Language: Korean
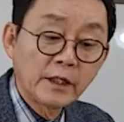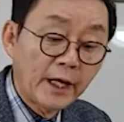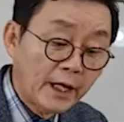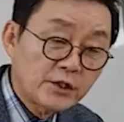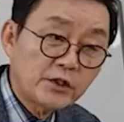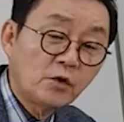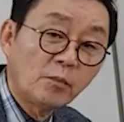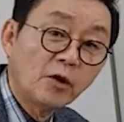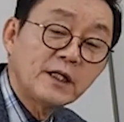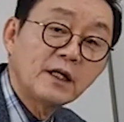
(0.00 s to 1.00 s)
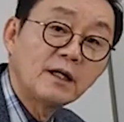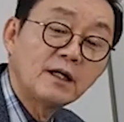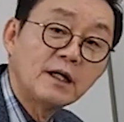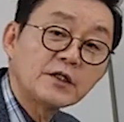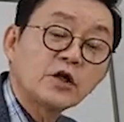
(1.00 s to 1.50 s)
그래가지고
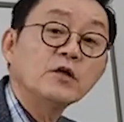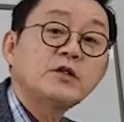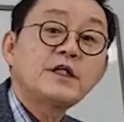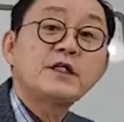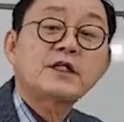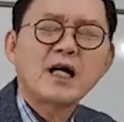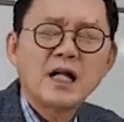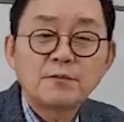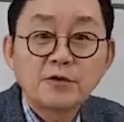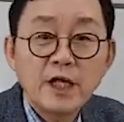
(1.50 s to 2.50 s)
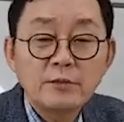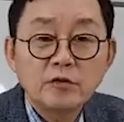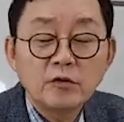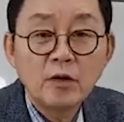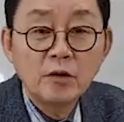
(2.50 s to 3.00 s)
뭐냐? 정치 탄압
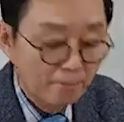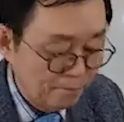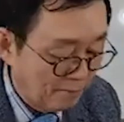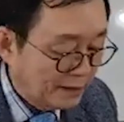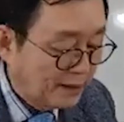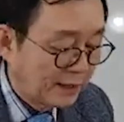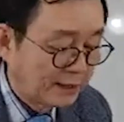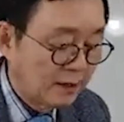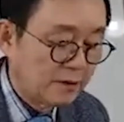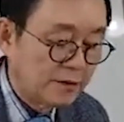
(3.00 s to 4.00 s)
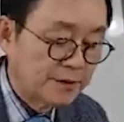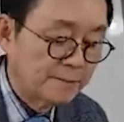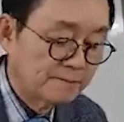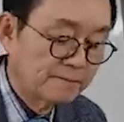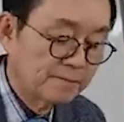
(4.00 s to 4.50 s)
프레임으로 만들겠다는 거지.